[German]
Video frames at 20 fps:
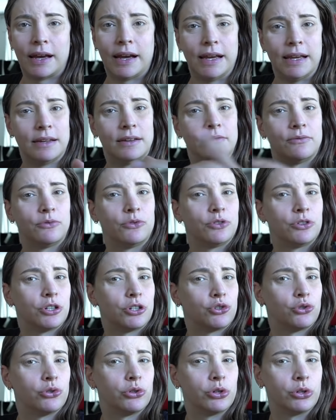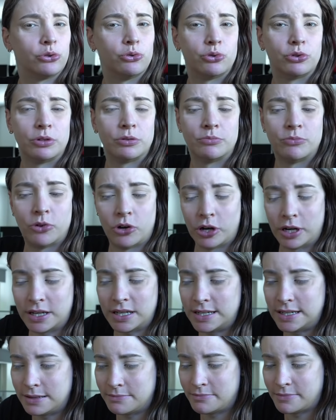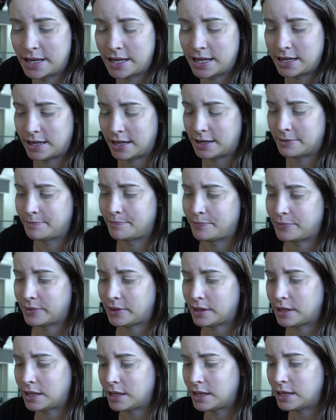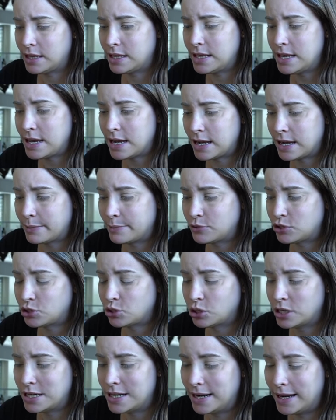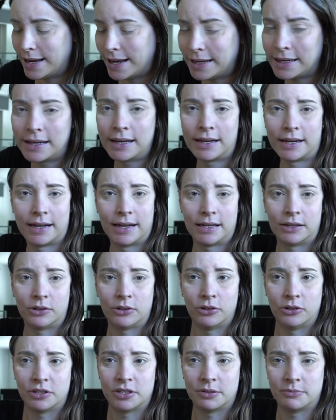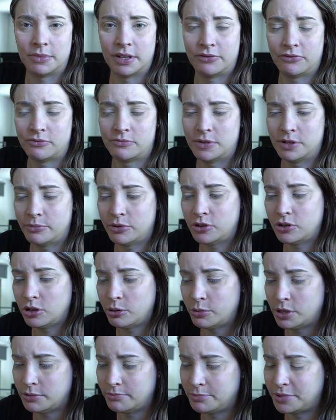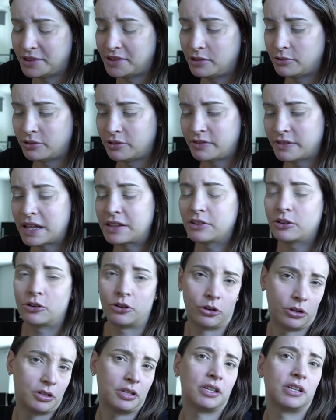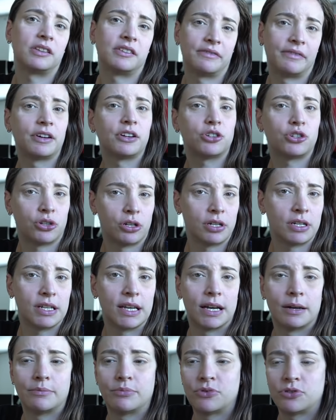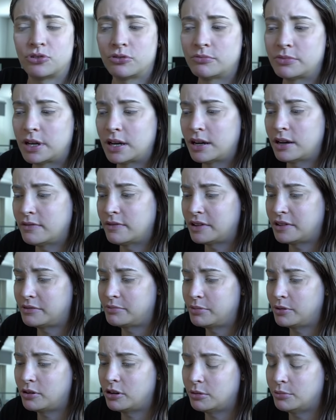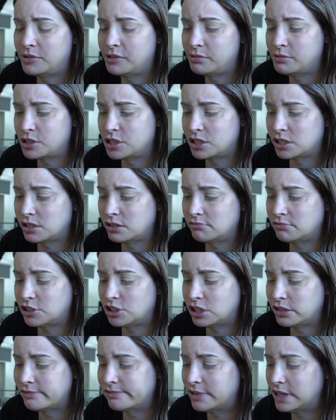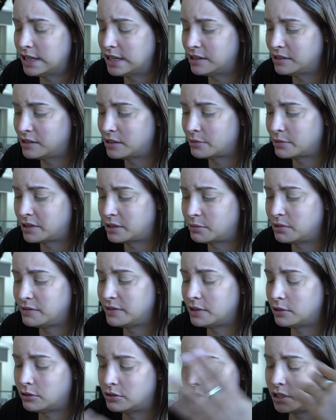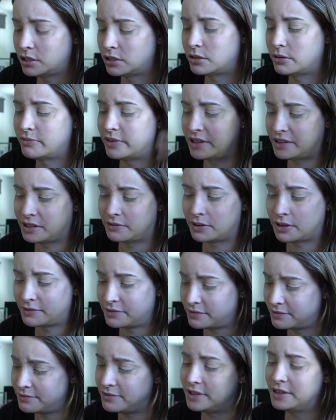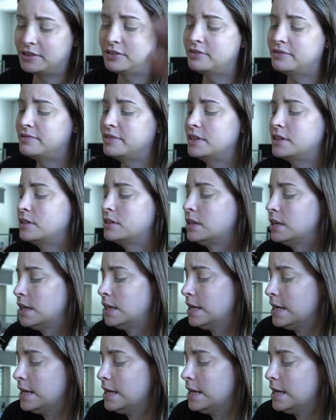Einen wunderschönen guten Morgen, ihr lieben Meckerlein. Ihr habt schon lange keinen Content mehr von mir bekommen, beziehungsweise Content zwar schon, ihr habt schon mal was bekommen zwischendrin, was schriftlich ist, aber das habe ich wieder runtergenommen, weil es einfach viel zu viel